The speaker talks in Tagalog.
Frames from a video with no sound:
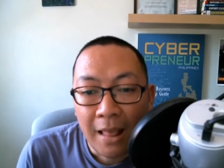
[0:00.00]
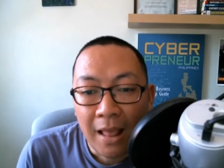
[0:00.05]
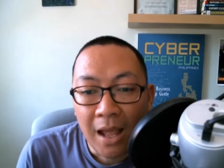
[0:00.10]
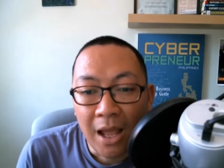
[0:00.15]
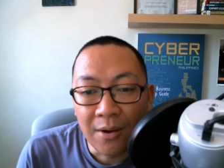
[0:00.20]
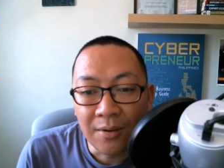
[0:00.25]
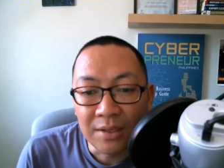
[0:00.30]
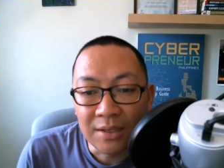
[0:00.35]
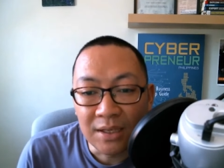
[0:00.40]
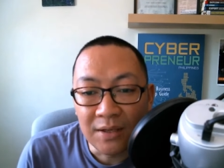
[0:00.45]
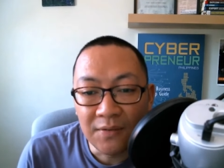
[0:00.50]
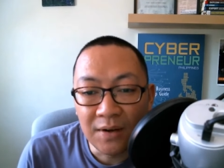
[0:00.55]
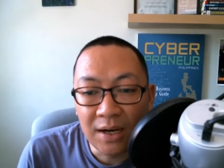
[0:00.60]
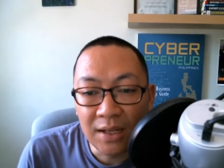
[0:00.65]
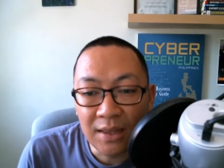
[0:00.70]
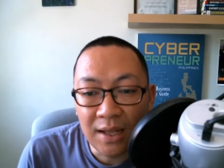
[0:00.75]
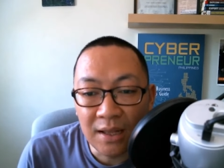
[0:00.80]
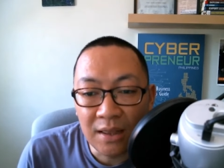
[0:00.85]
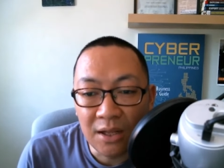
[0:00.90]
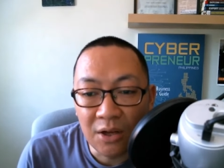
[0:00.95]
I was even
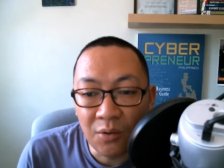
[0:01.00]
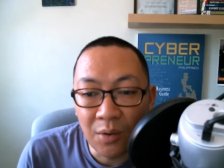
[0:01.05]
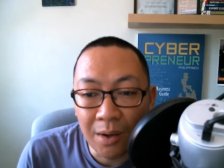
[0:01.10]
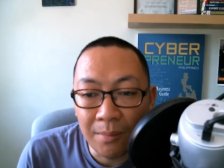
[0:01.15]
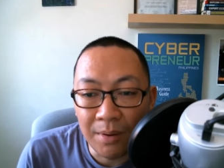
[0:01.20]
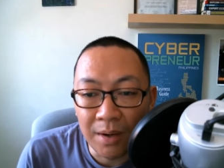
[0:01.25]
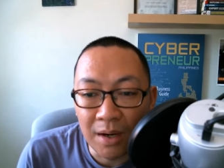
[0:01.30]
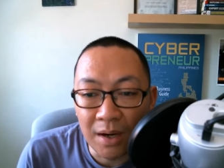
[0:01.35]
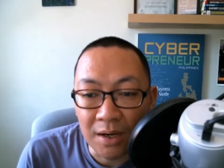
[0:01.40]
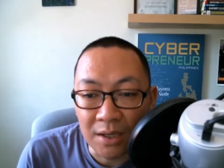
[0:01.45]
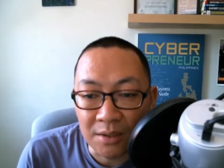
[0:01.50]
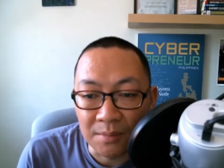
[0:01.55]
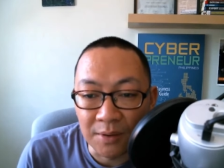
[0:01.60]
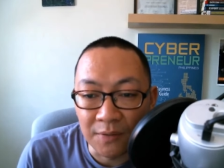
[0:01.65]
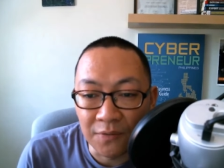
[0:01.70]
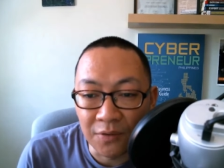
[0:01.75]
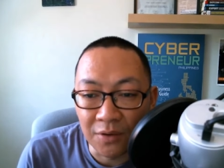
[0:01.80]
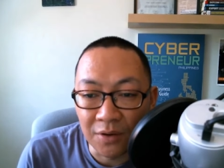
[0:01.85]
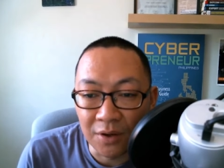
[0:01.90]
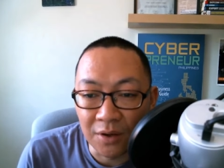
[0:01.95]
attending webinars
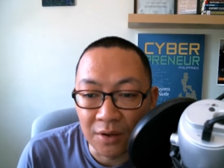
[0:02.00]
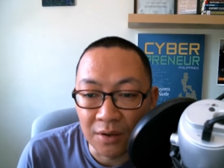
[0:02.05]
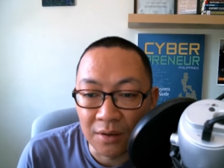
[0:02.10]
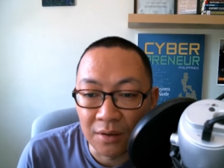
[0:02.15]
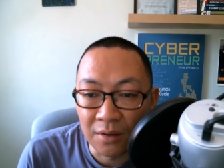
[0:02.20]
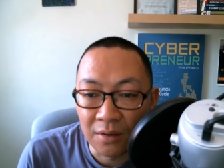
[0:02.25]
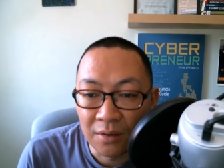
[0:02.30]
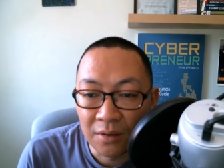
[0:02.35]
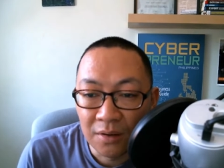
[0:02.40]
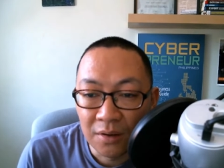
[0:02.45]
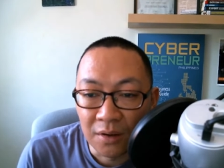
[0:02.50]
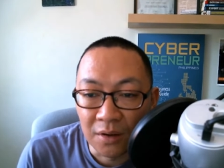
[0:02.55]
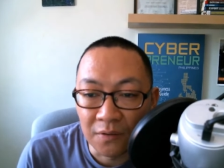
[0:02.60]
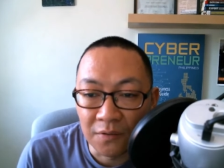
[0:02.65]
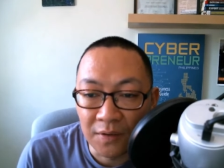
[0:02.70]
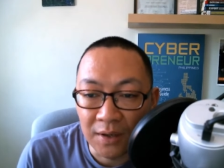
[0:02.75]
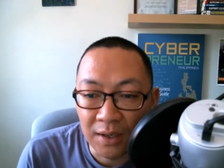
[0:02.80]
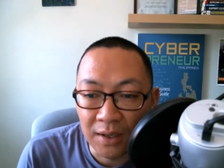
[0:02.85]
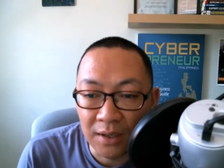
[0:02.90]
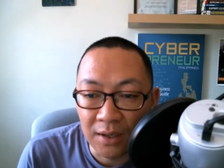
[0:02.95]
before
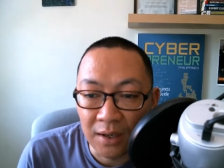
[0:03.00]
of an